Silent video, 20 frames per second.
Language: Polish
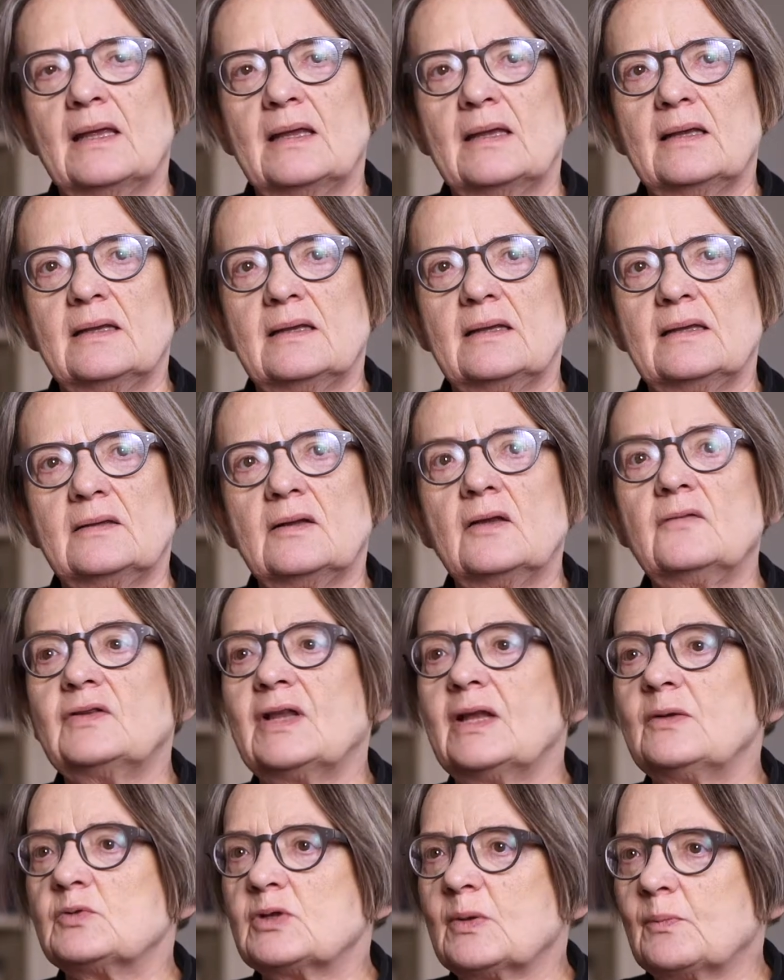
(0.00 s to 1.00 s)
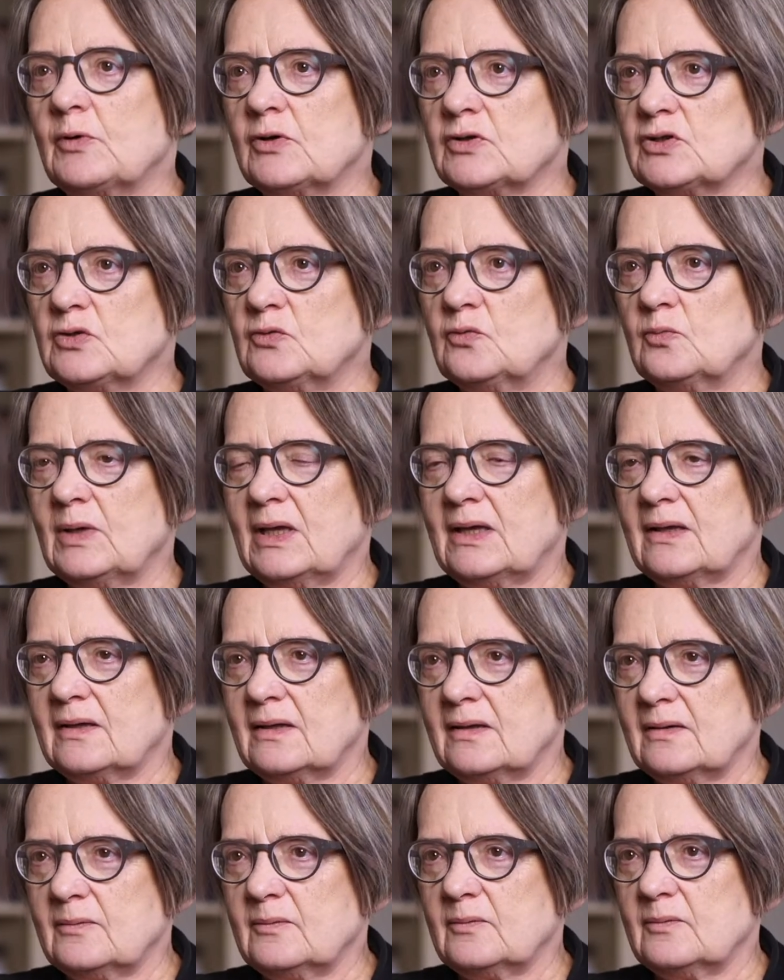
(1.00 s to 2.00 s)
E, no i wtedy przeprosił mnie
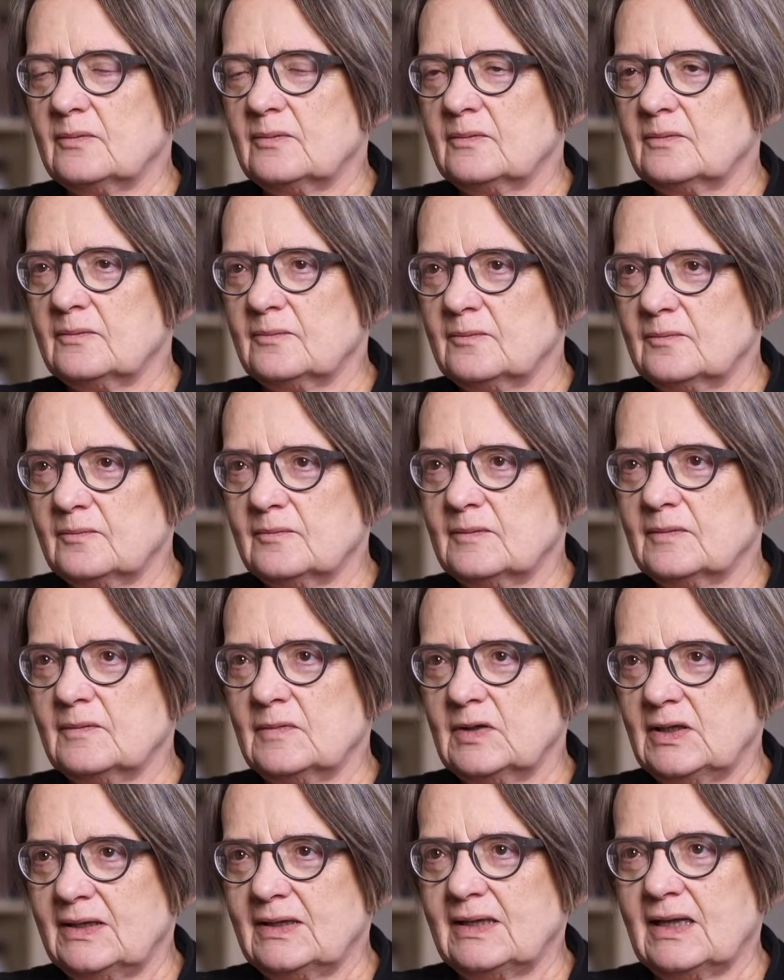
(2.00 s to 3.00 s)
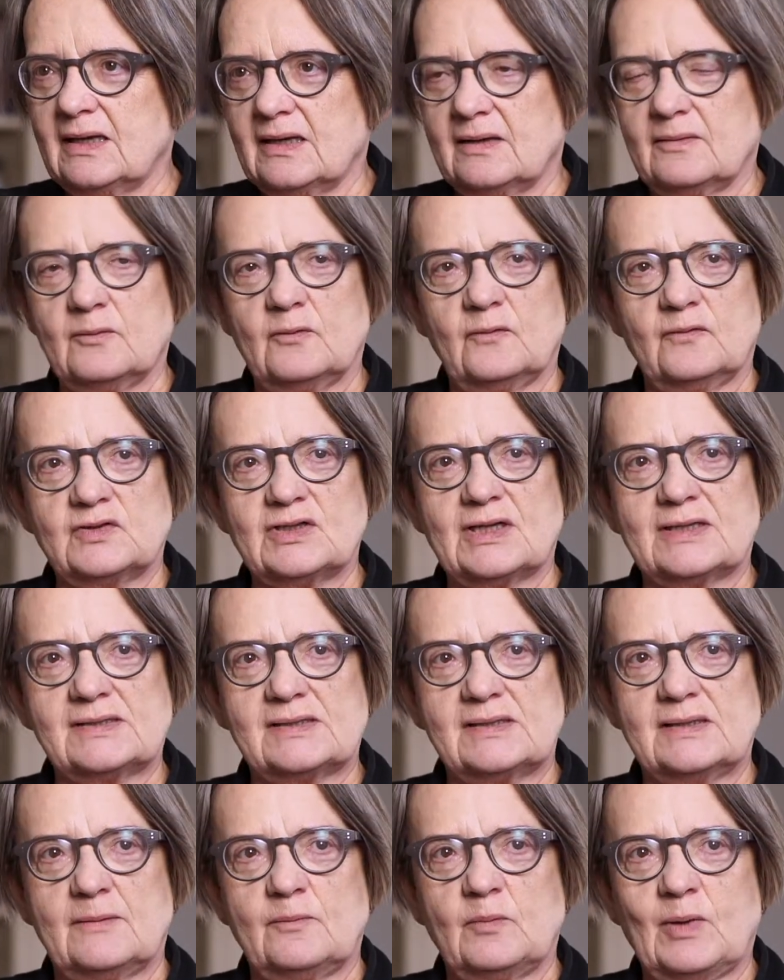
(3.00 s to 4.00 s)
lider
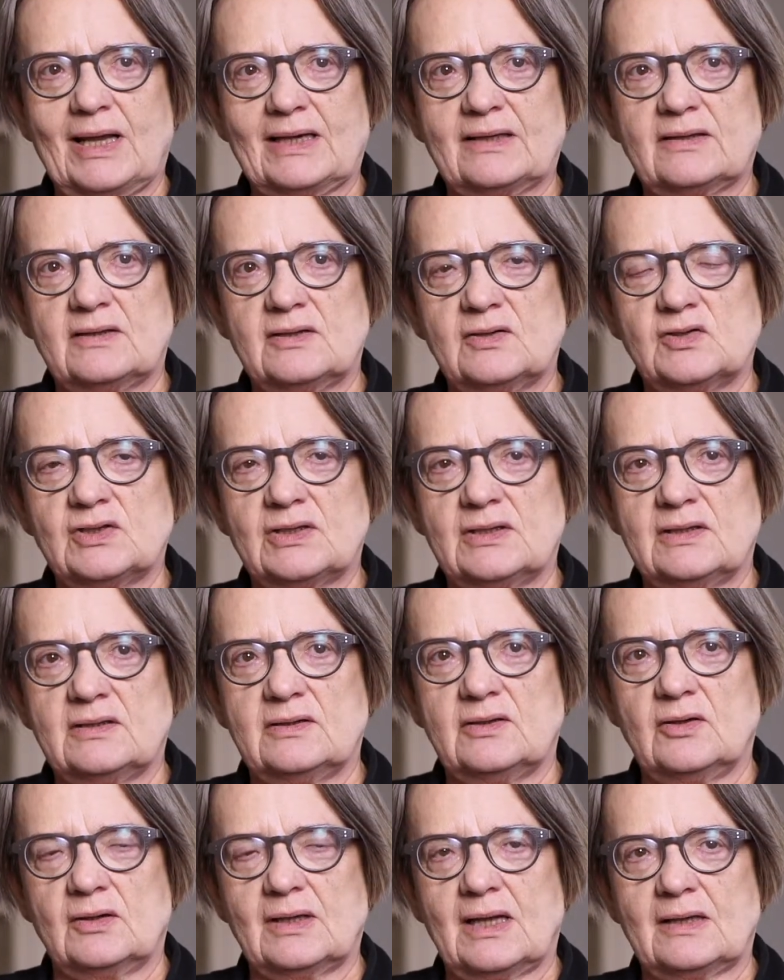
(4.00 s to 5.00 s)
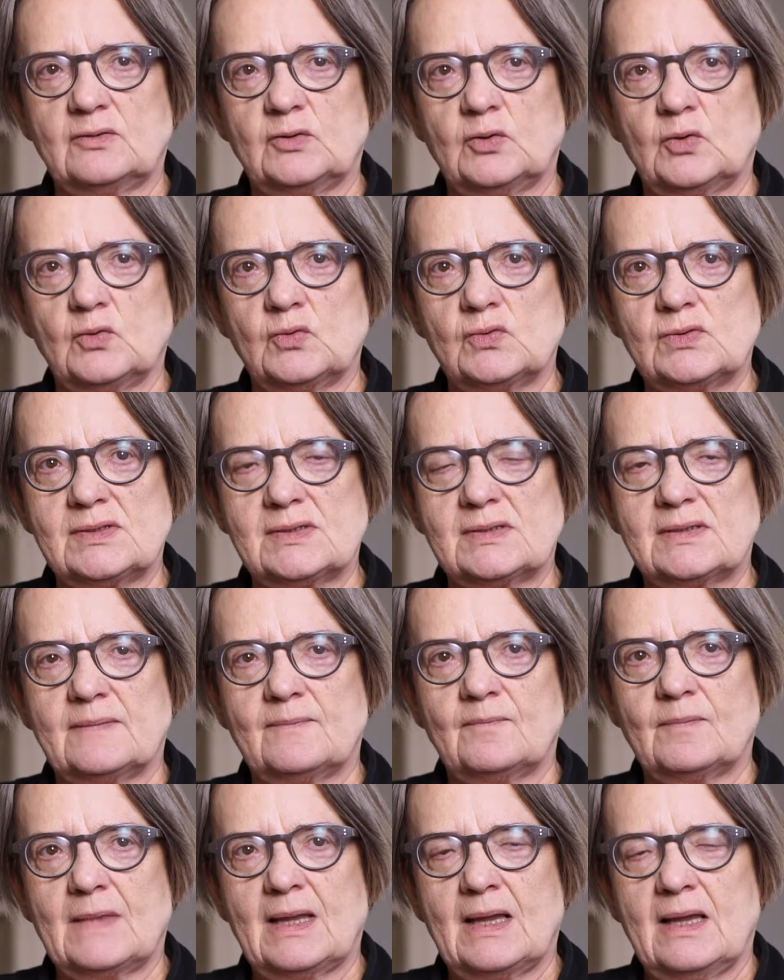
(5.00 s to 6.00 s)
ówczesny partii, czyli Donald Tusk,
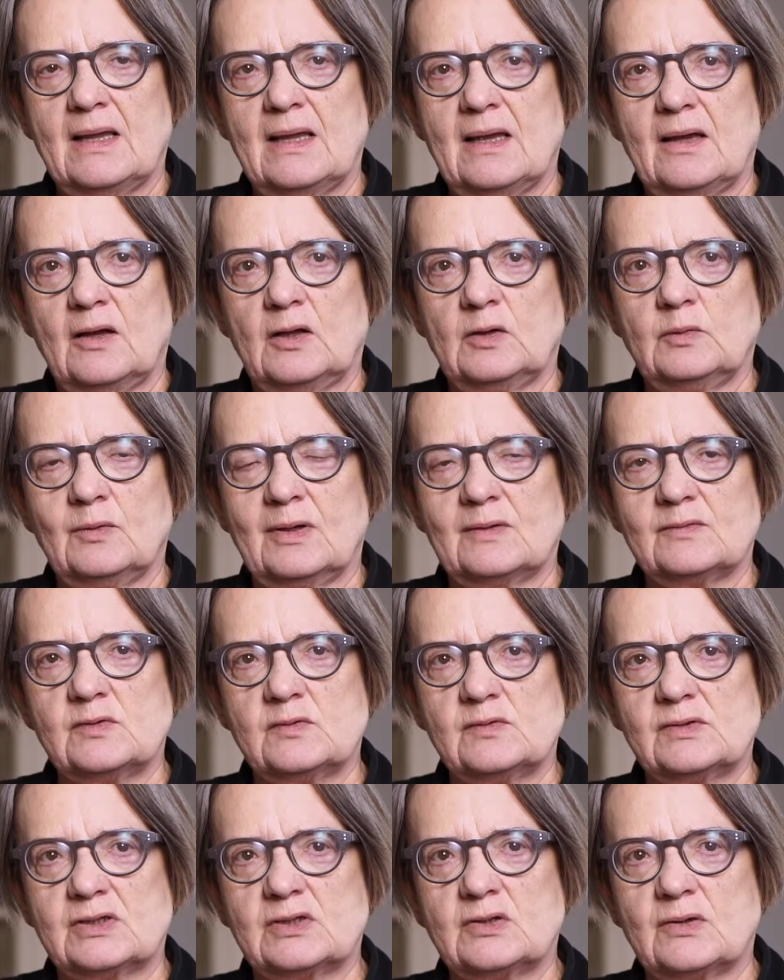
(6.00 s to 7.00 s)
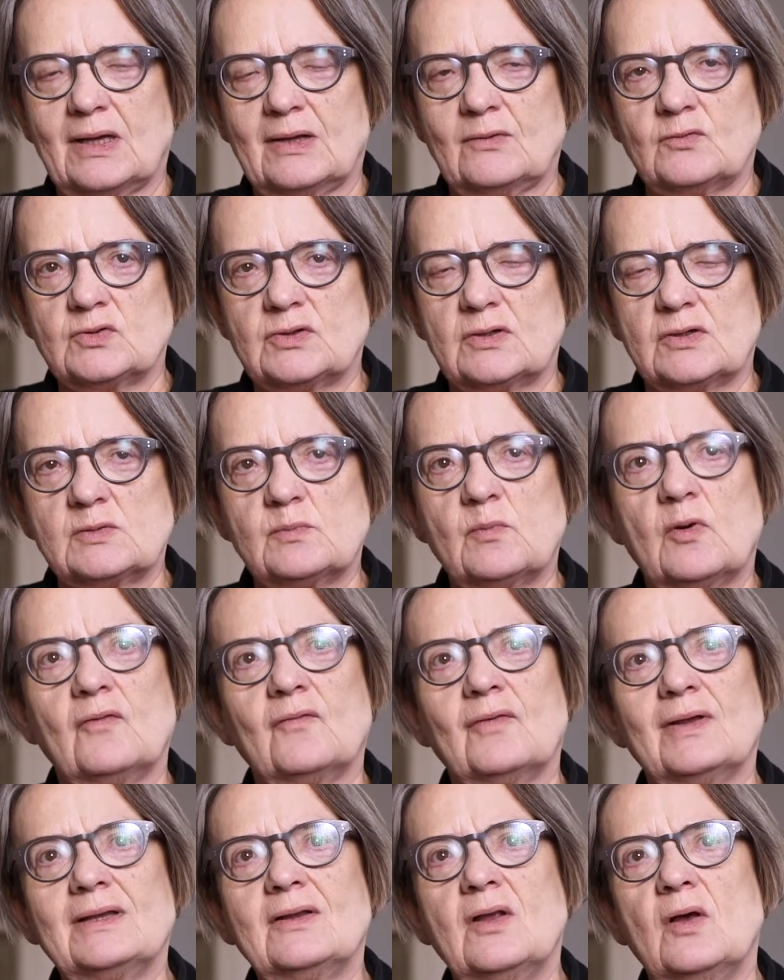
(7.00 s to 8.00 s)
odbyłam z zresztą jakąś
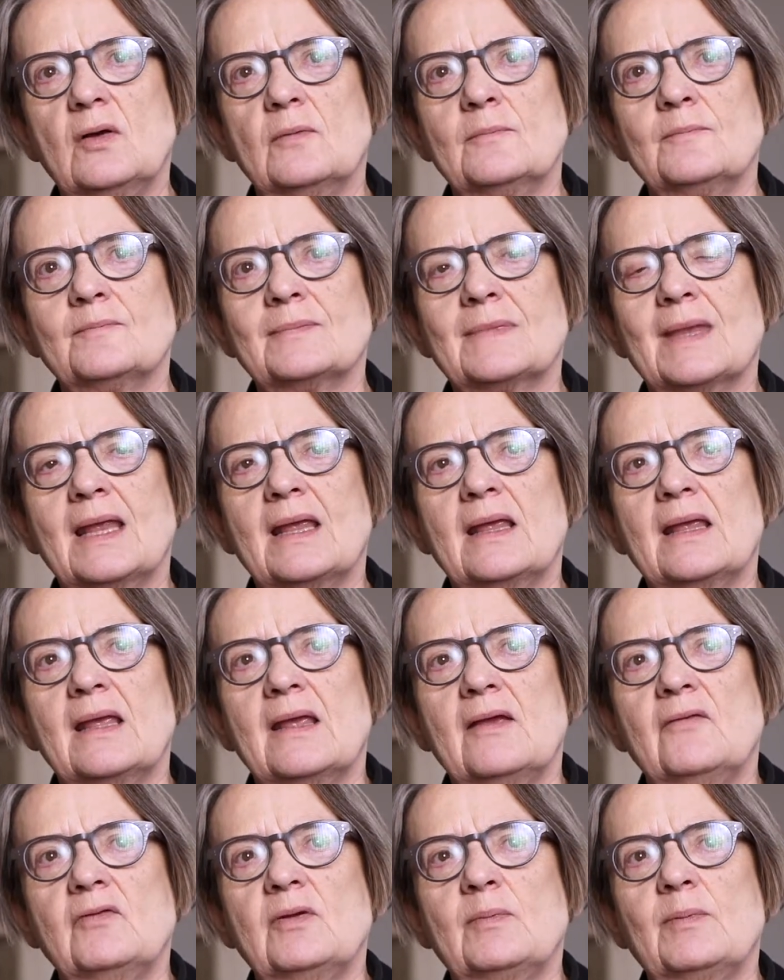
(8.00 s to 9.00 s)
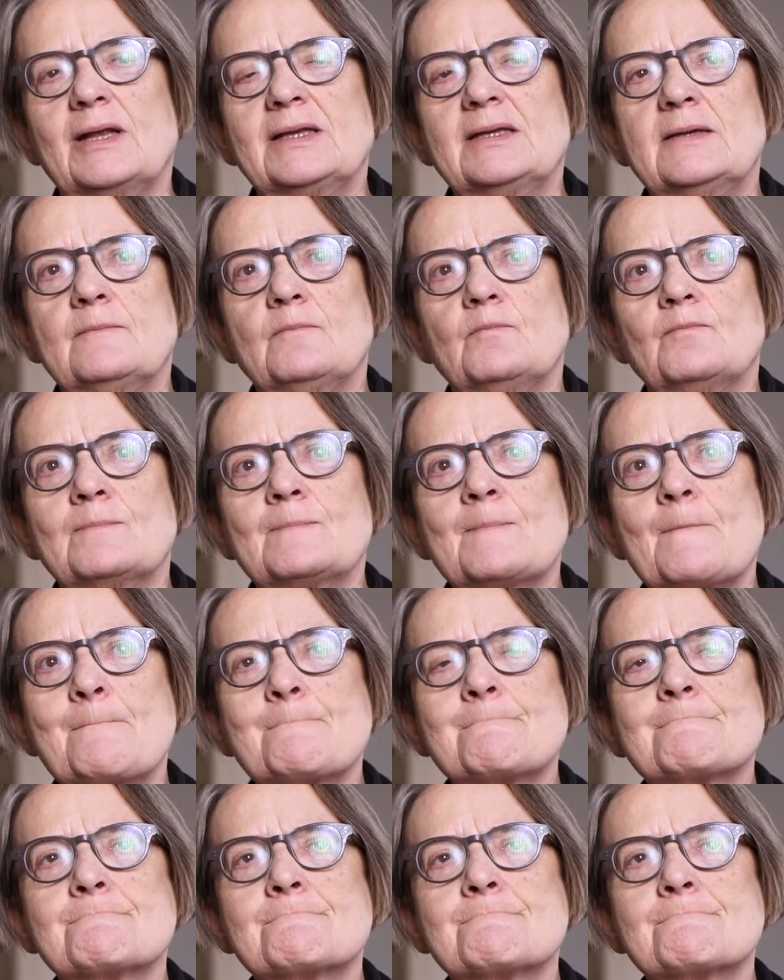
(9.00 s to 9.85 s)
rozmowę. No, mm, wie pani, mm,